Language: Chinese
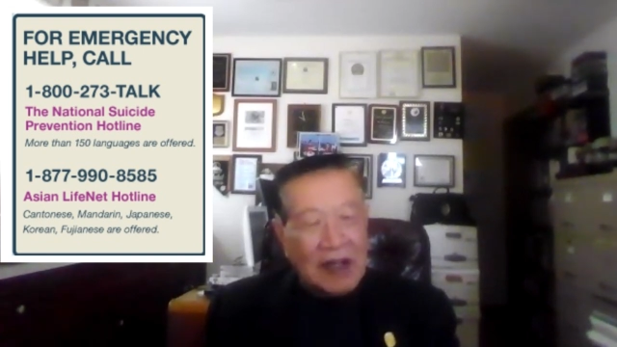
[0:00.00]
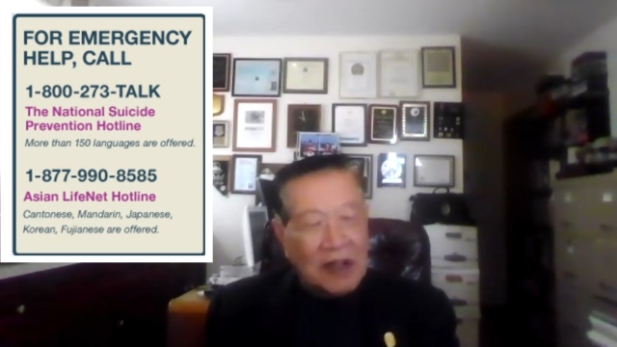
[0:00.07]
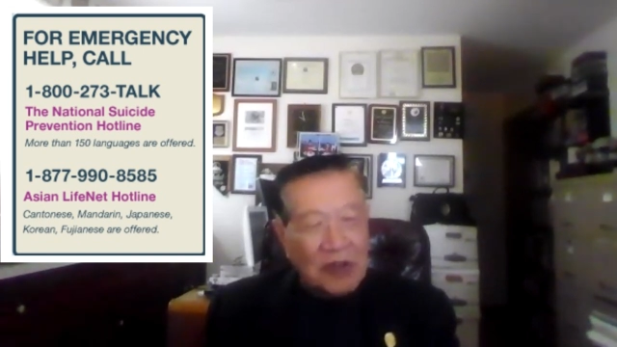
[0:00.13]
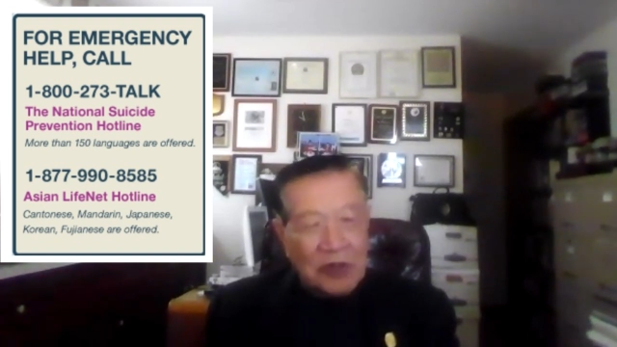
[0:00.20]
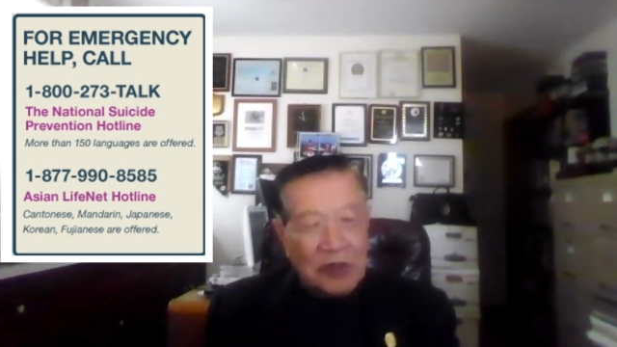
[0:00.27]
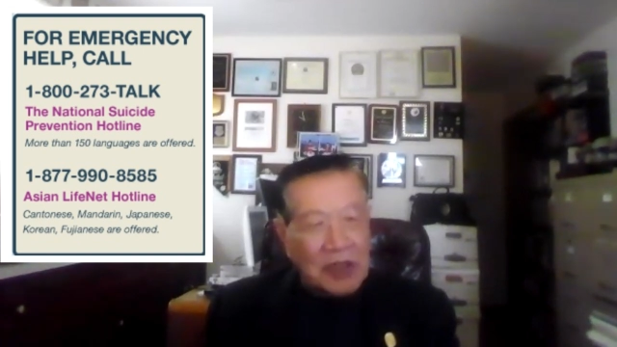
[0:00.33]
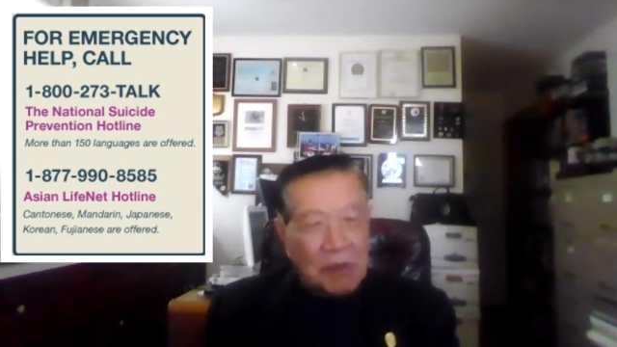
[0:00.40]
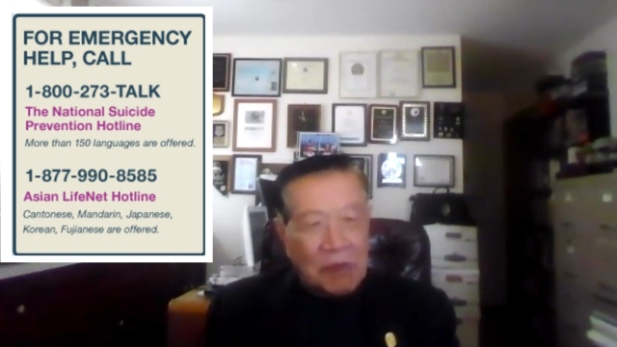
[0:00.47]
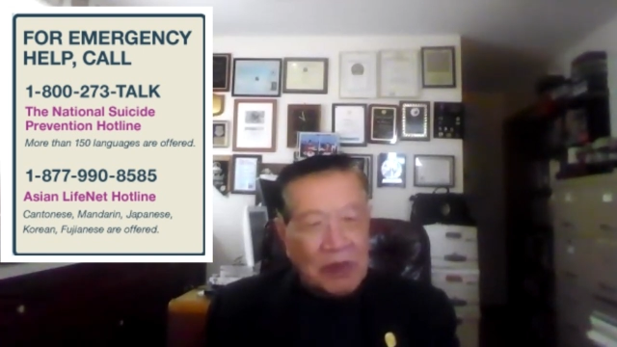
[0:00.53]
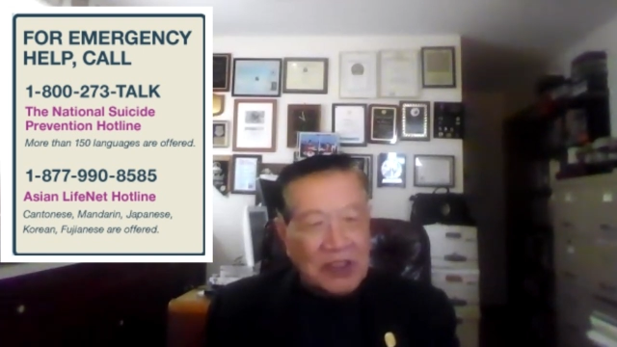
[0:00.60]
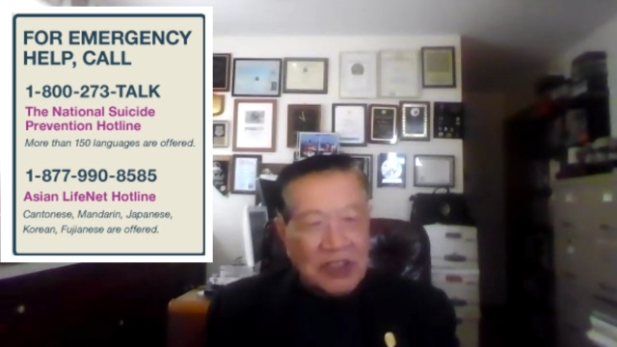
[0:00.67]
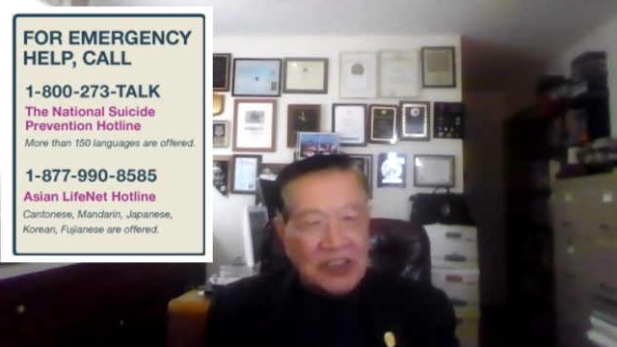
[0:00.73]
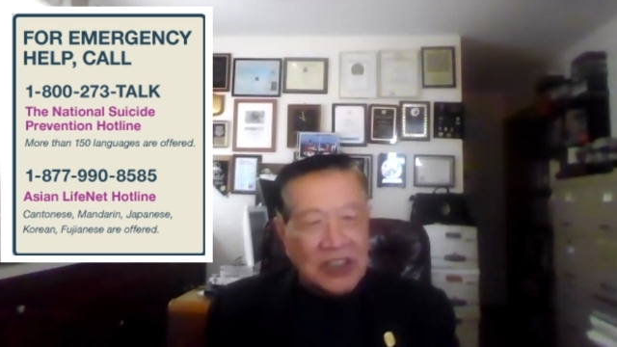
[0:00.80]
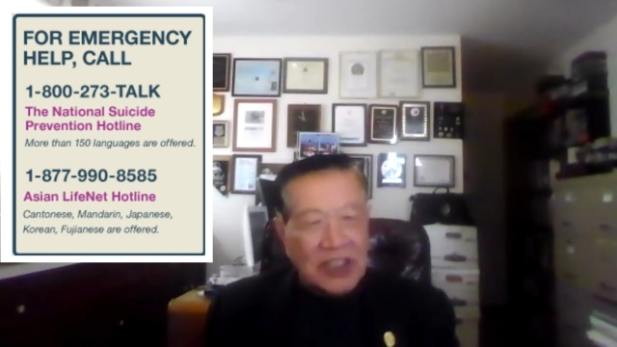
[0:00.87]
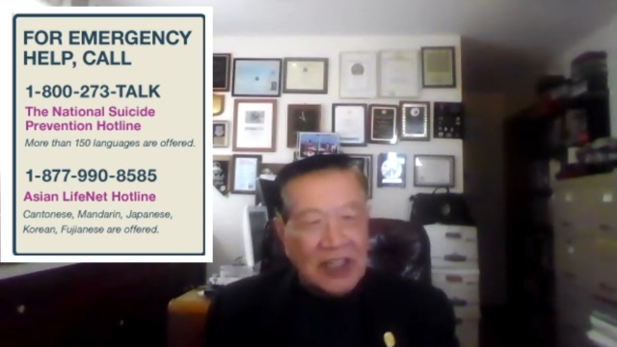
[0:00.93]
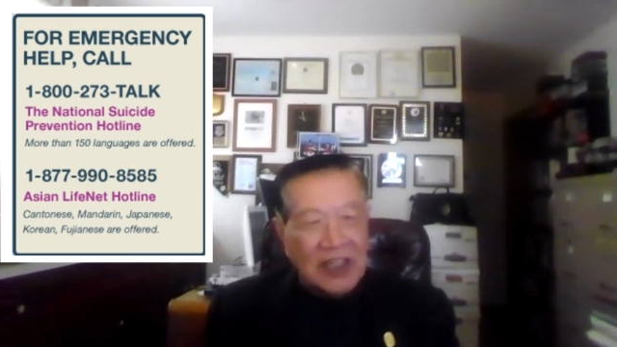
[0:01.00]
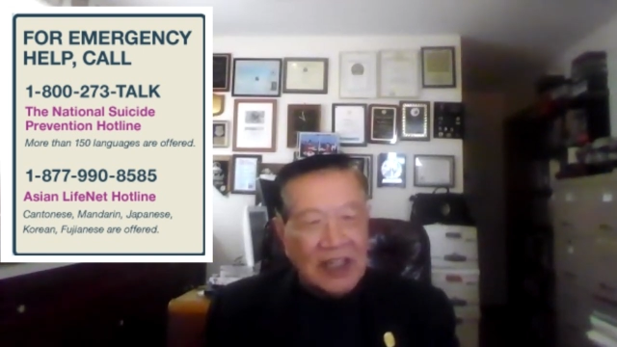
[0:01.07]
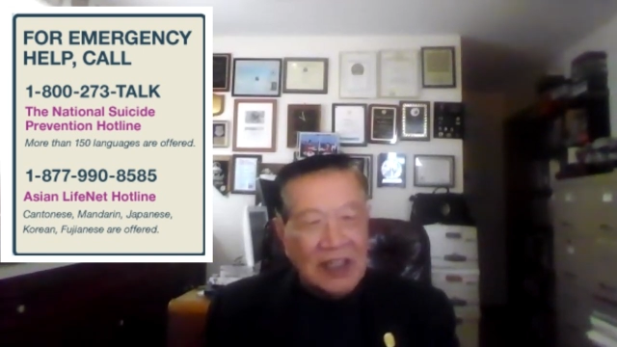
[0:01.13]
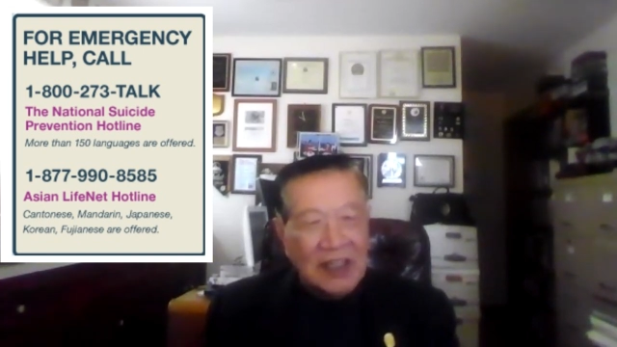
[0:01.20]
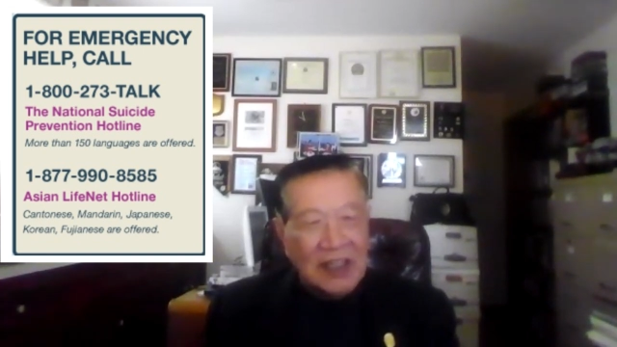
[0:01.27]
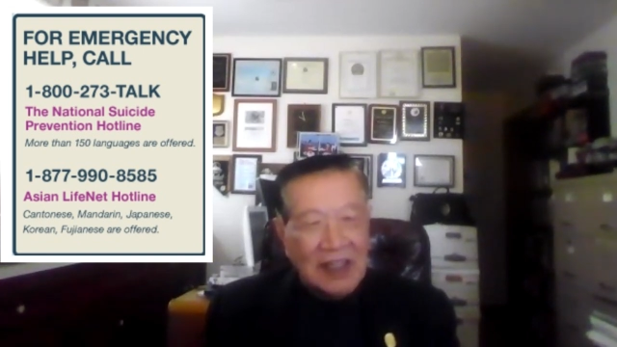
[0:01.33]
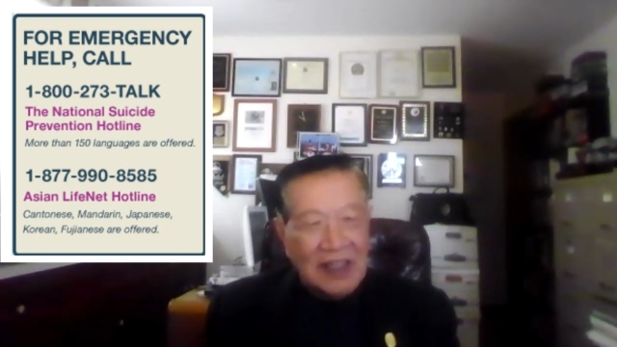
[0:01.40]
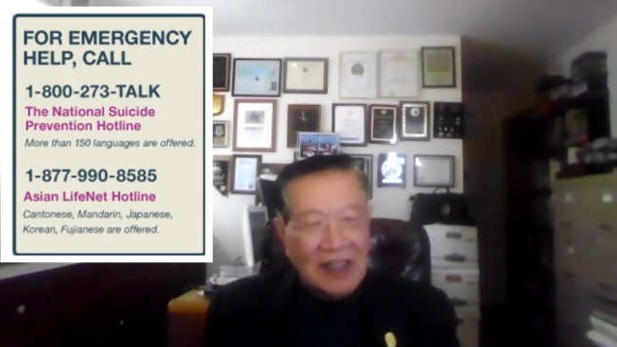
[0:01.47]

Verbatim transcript: 他有什么事情，